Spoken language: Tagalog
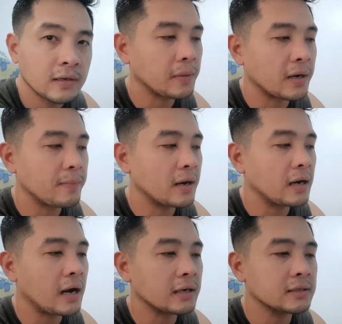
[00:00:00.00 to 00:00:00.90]
para
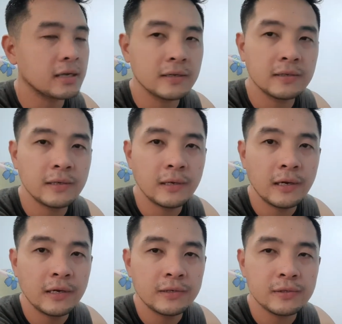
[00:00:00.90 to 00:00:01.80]
mag-lock siya.
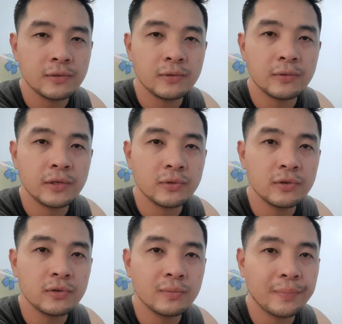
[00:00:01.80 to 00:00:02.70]
So ito
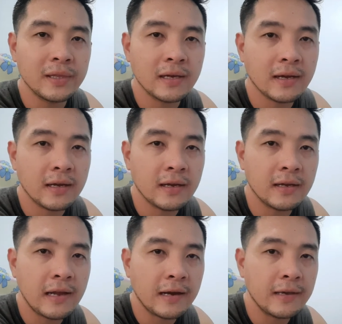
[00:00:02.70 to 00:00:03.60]
yung
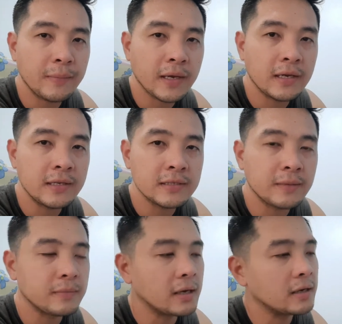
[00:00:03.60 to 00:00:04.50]
pinaka-locking
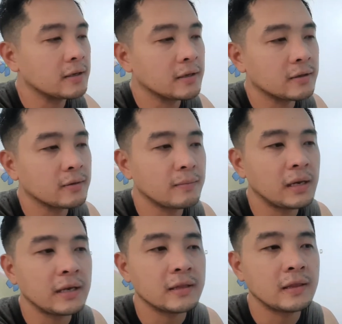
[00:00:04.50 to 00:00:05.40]
mechanism niya, itong
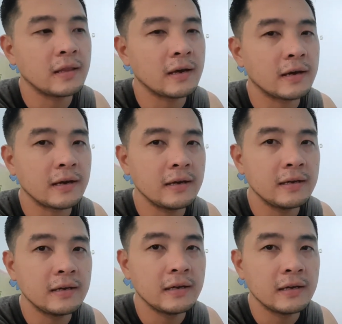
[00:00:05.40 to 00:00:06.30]
maliit na
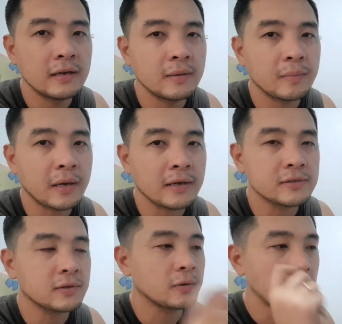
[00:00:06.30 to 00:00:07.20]
parang
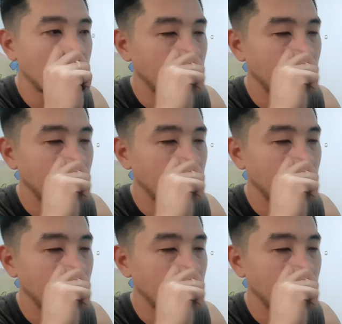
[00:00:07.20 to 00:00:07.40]
screw.